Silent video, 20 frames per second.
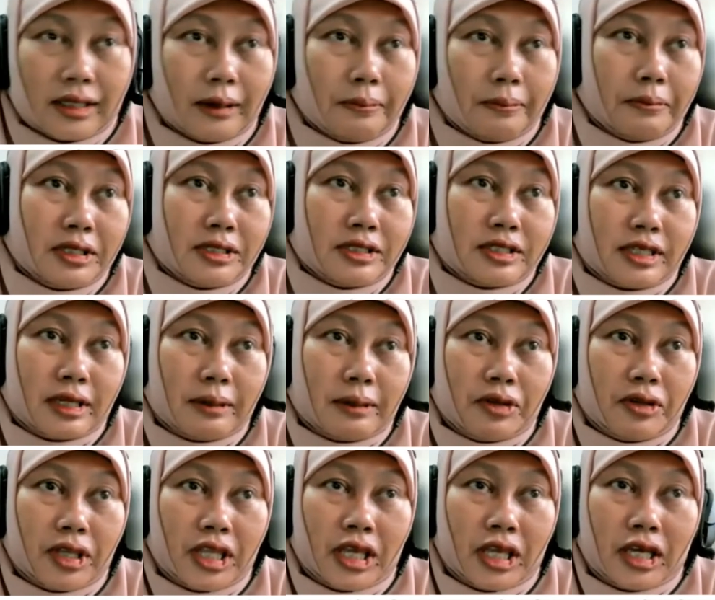tapi staf
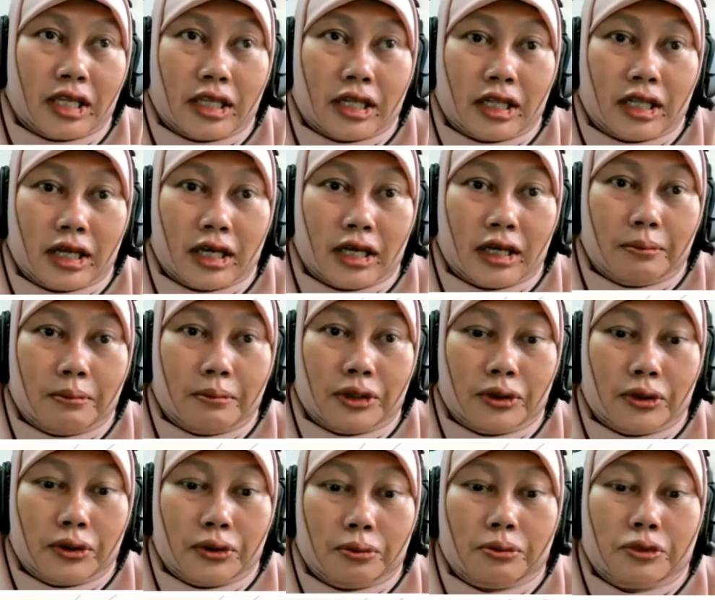ini adalah
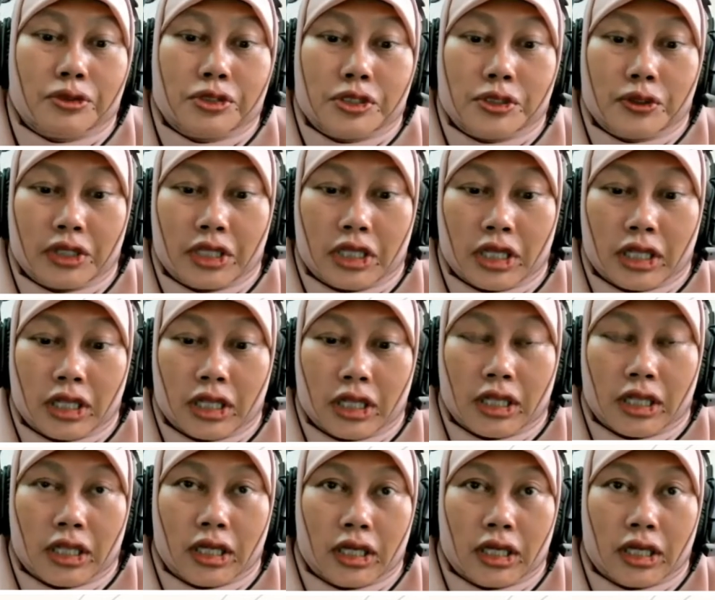bentuk fungsional.